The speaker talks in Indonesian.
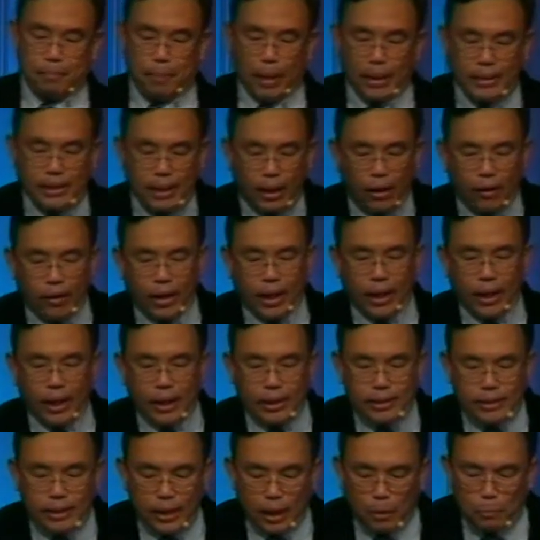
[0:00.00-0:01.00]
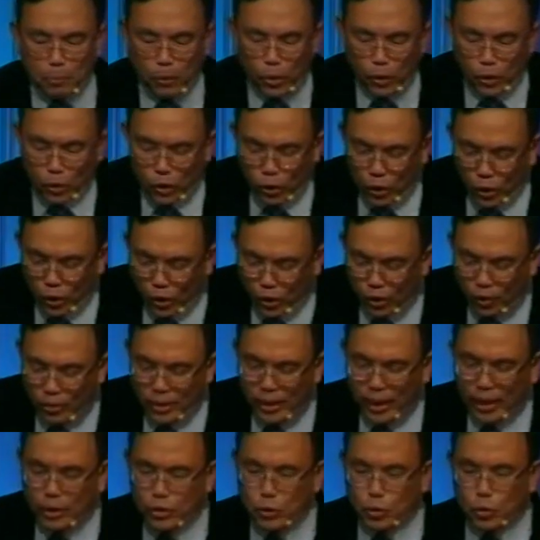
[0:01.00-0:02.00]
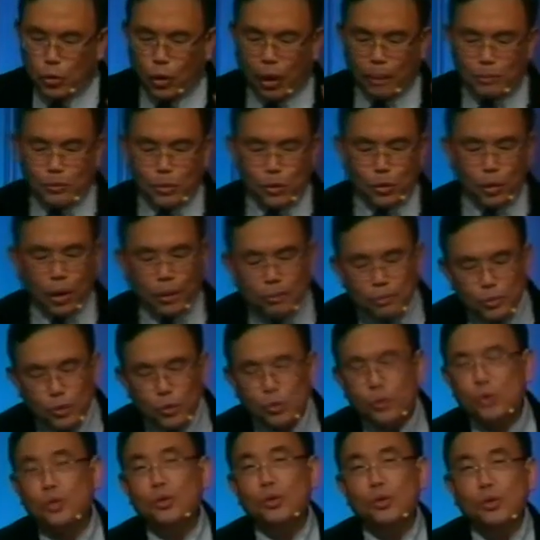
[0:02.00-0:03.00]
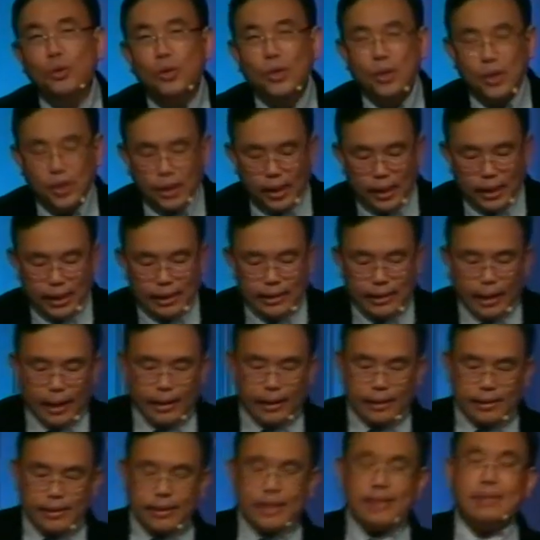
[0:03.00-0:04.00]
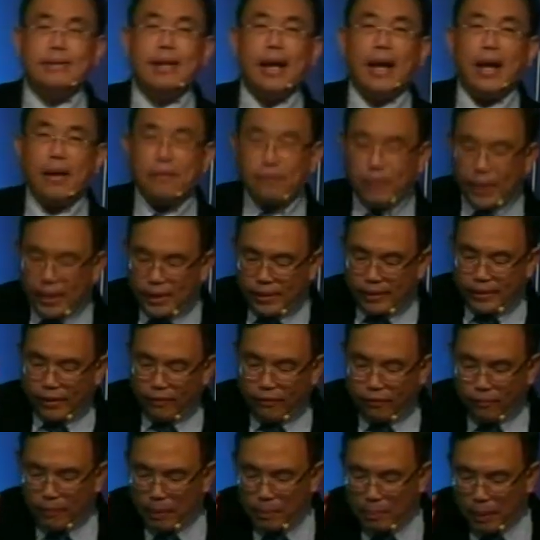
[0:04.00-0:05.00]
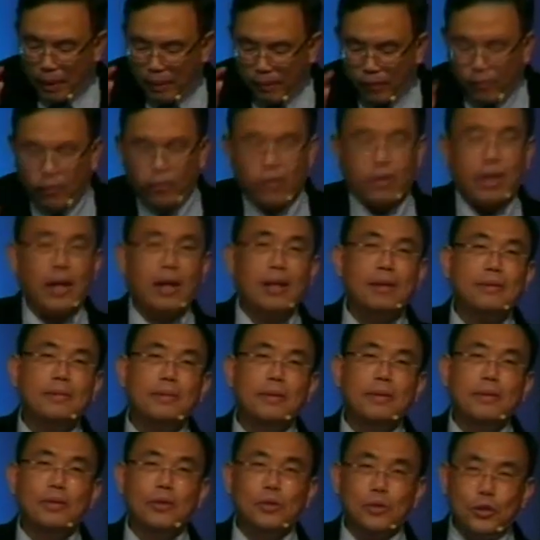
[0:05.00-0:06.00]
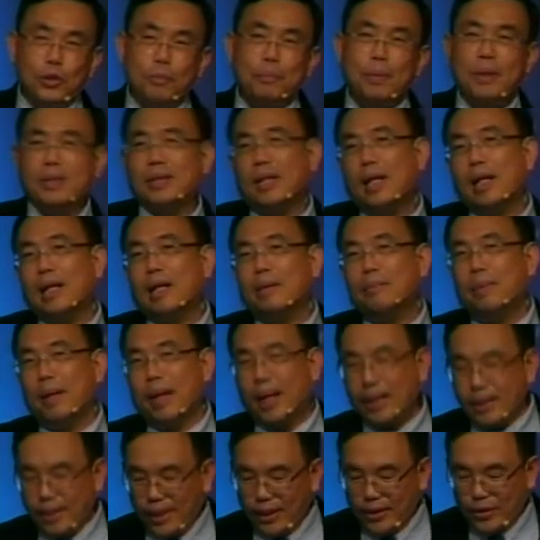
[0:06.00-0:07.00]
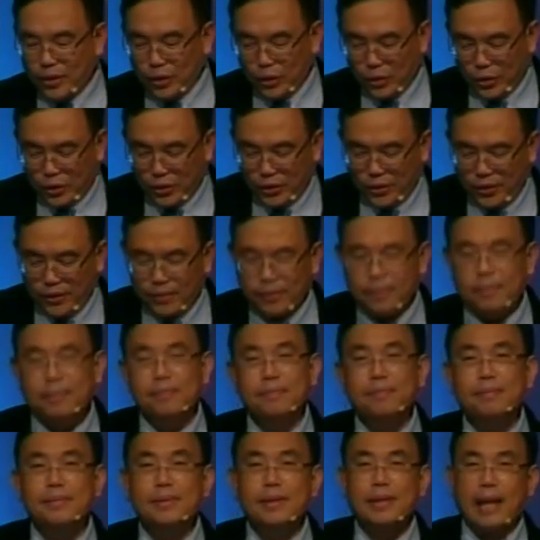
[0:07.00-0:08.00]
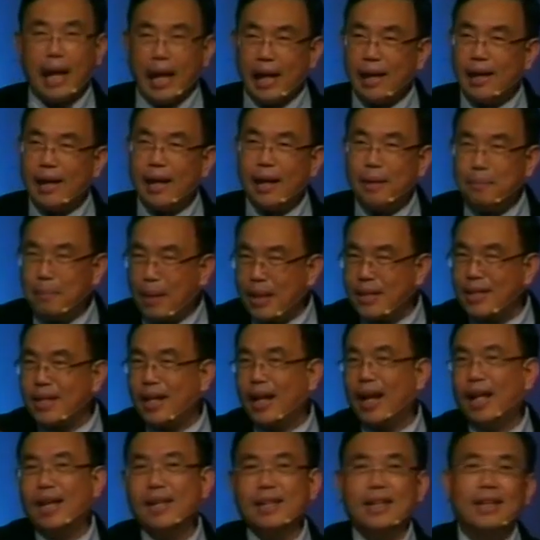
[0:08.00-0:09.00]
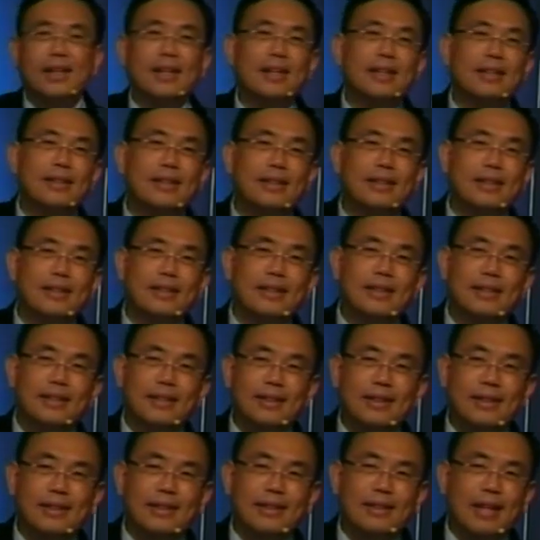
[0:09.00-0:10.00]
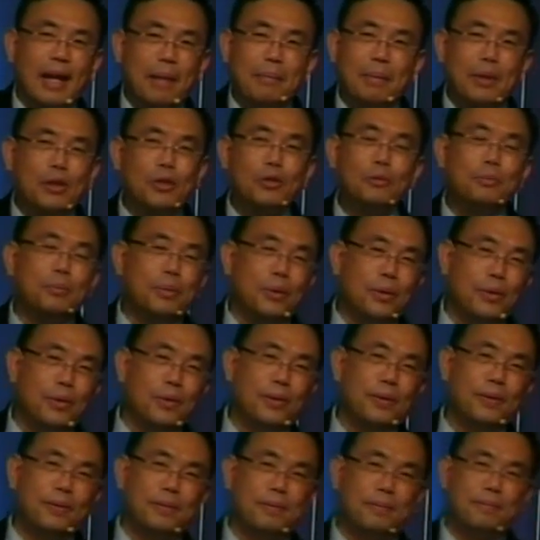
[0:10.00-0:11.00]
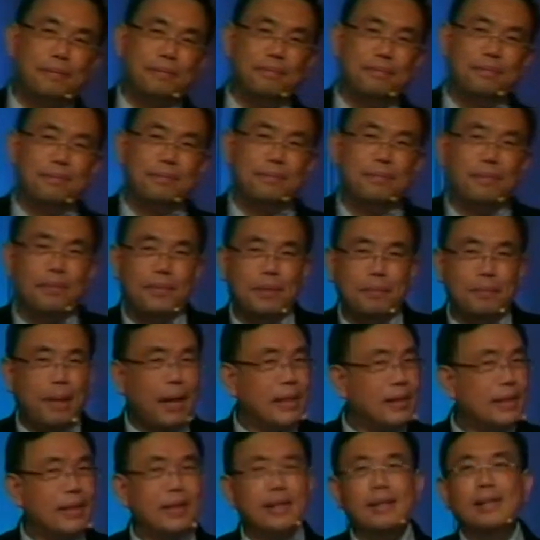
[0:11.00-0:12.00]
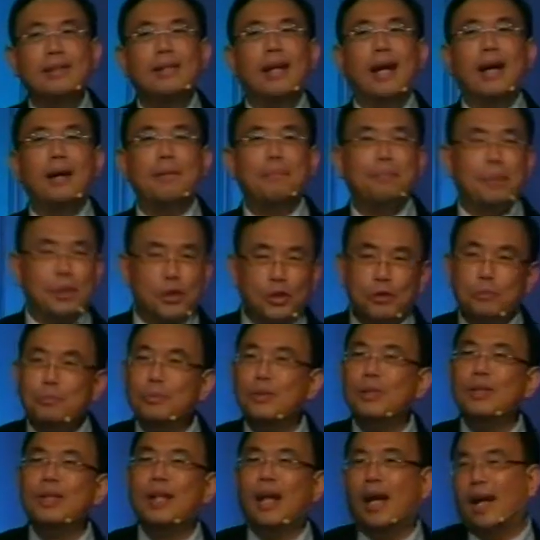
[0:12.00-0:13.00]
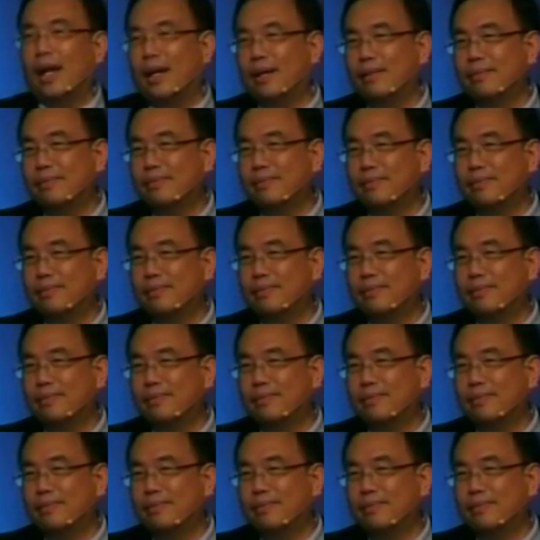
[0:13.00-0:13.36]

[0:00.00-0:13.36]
banyak orang Kristen yang mundur, yang suam-suam kuku, dan tidak efektif membawa orang untuk percaya kepada Yesus. Karena masalah ini. Tidak bertumbuh. Mati tidak, bertumbuh tidak.